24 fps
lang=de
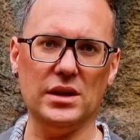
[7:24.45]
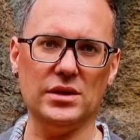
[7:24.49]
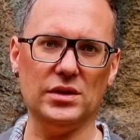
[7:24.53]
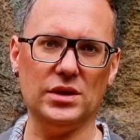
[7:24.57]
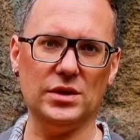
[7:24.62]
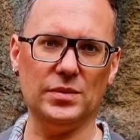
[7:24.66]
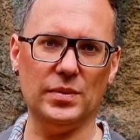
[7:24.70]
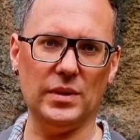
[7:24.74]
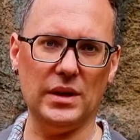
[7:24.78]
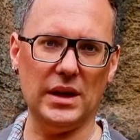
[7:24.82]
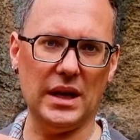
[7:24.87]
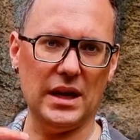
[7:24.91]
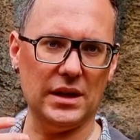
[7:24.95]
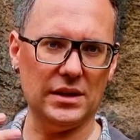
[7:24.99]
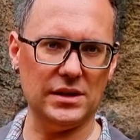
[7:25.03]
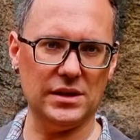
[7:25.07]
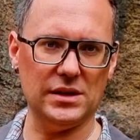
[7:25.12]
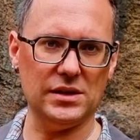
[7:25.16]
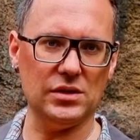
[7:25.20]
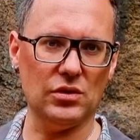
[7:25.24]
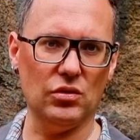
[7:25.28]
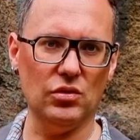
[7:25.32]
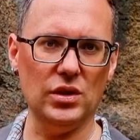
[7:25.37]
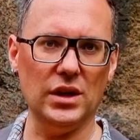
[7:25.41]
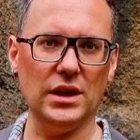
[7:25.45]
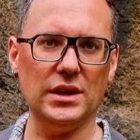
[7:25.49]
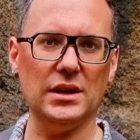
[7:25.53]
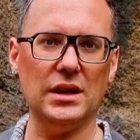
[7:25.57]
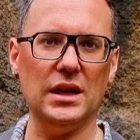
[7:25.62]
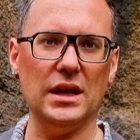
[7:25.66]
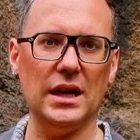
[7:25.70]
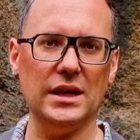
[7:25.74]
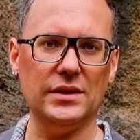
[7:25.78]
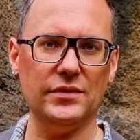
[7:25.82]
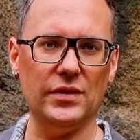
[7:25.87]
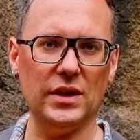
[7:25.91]
also ich bin eher diese
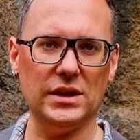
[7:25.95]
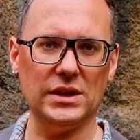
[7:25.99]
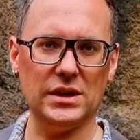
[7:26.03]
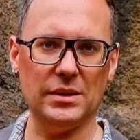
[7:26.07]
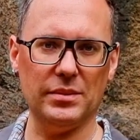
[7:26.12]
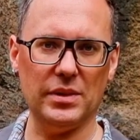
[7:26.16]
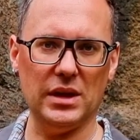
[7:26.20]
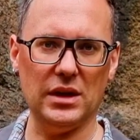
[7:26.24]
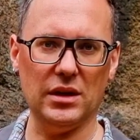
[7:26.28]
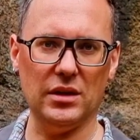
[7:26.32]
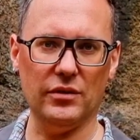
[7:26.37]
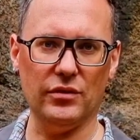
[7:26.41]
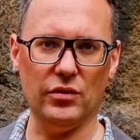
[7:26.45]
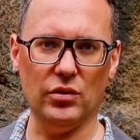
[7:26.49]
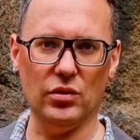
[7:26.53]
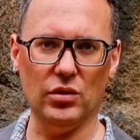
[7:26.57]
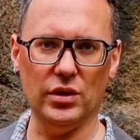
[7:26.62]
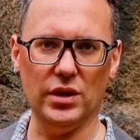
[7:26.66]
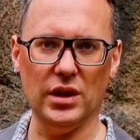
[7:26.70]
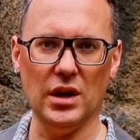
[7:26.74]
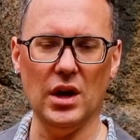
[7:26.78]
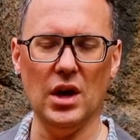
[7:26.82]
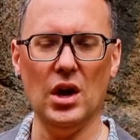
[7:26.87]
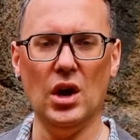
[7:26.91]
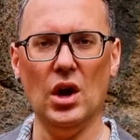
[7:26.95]
100er Leitwerttabelle gewohnt